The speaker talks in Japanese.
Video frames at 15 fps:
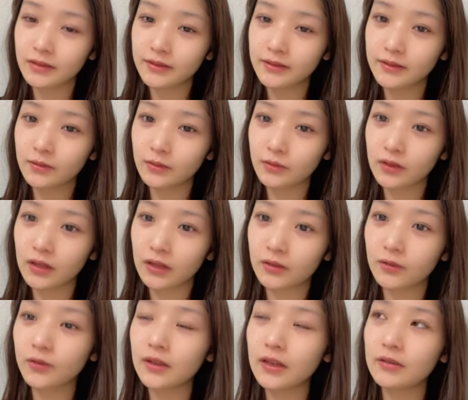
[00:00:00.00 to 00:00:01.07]
そうなんか
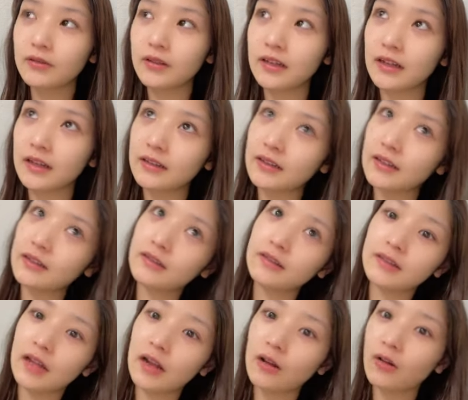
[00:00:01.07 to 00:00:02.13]
どんな風になっていく
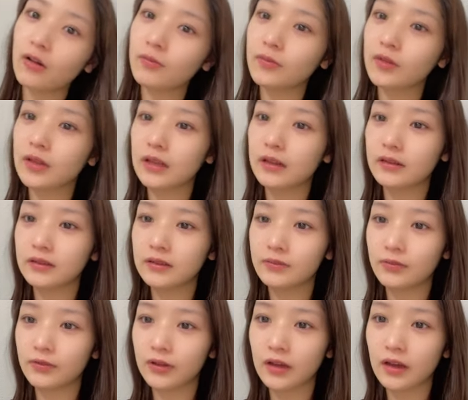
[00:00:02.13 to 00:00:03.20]
んだろうみたいな自
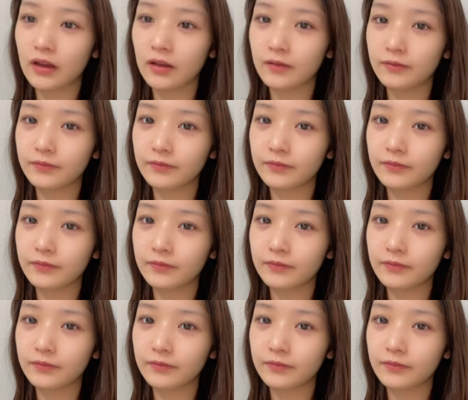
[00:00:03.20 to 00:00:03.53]
分が